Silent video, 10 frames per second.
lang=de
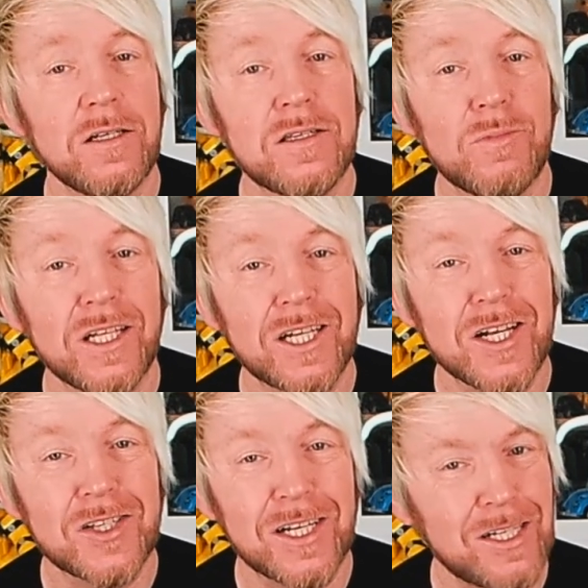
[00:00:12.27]
ist im
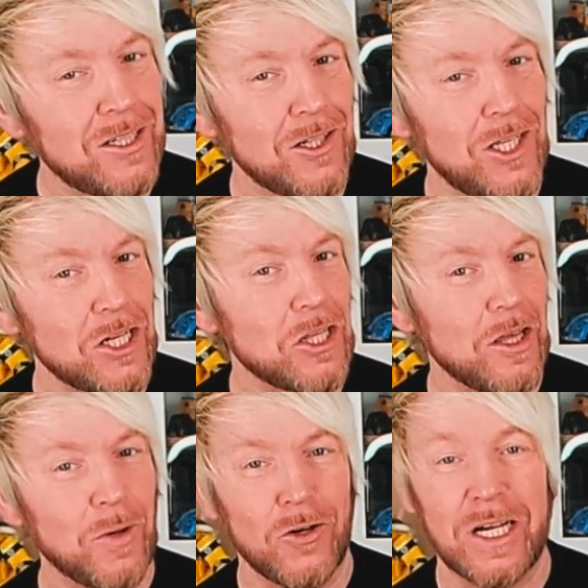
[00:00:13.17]
Landkreis Kassel,
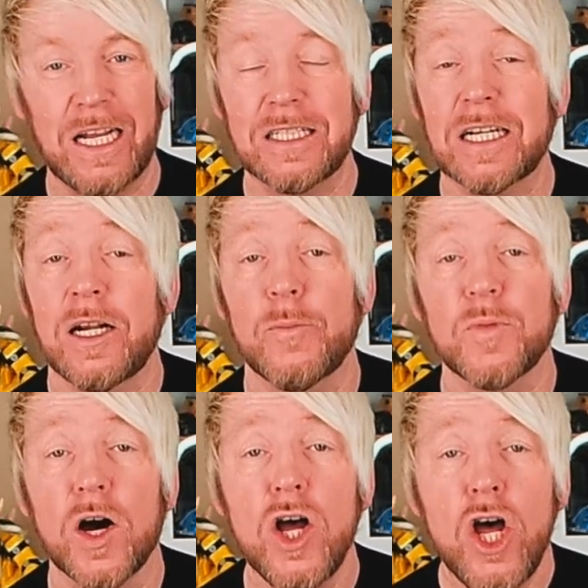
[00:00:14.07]
tatsächlich immer noch gelernter
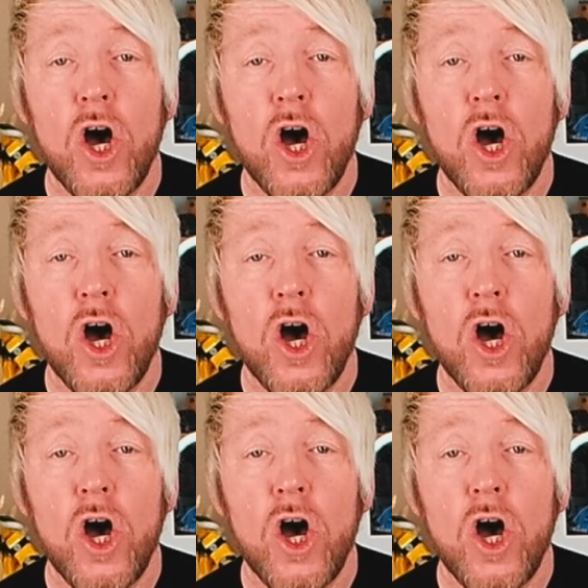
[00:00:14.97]
Klempner.